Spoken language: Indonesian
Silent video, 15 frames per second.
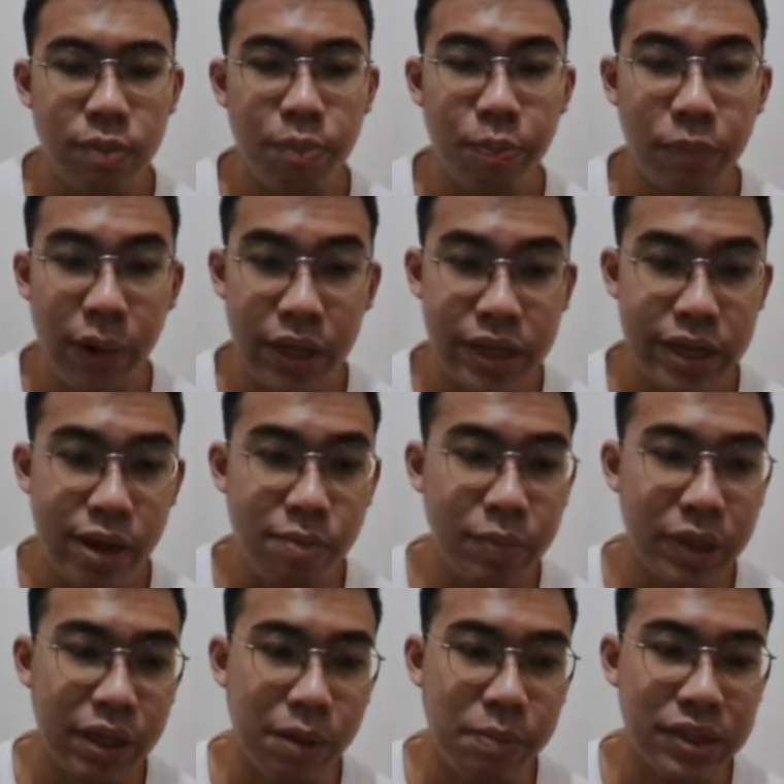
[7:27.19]
naik ya
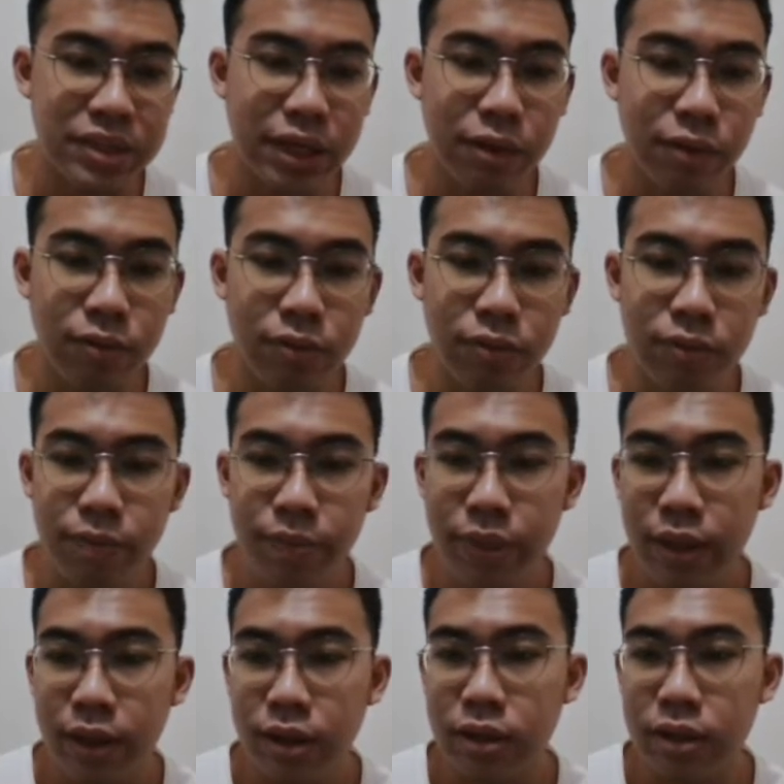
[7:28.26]
481
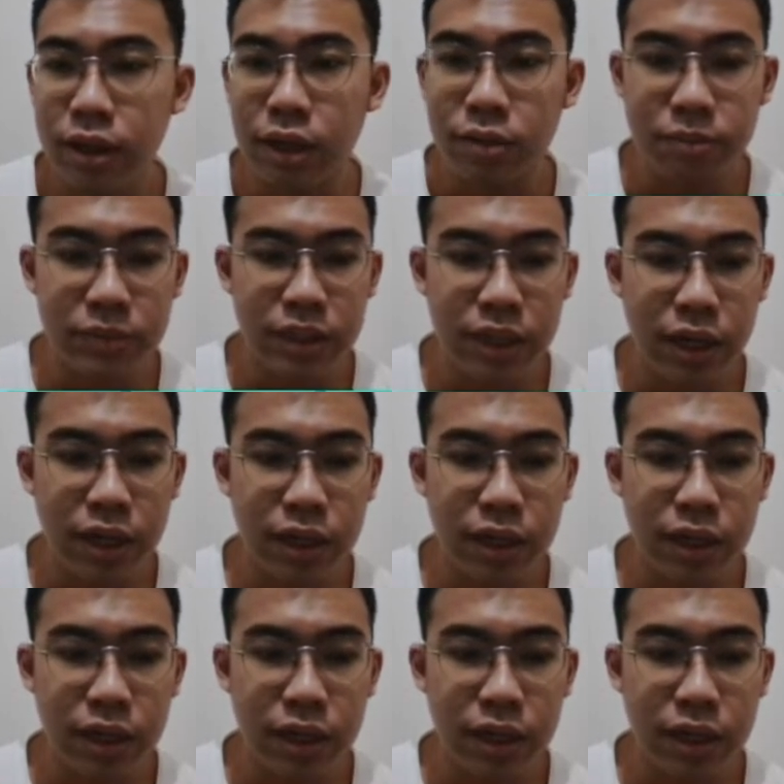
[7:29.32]
misalkan